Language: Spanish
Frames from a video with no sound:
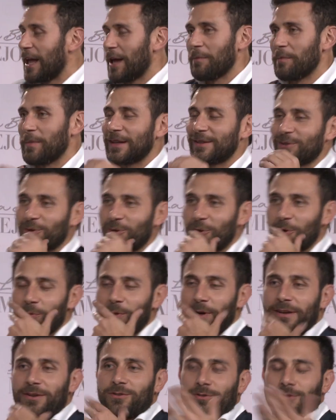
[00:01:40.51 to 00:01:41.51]
Me tocó,
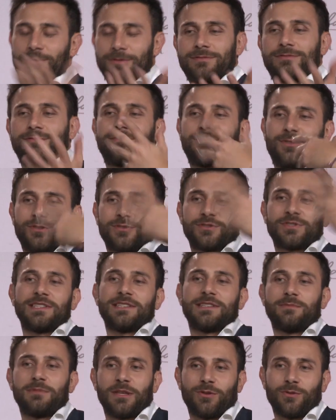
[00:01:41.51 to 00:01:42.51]
bueno, dos,
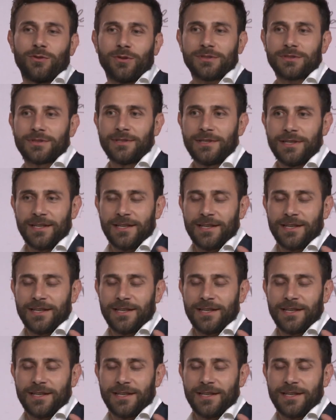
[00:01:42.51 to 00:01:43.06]
individuos.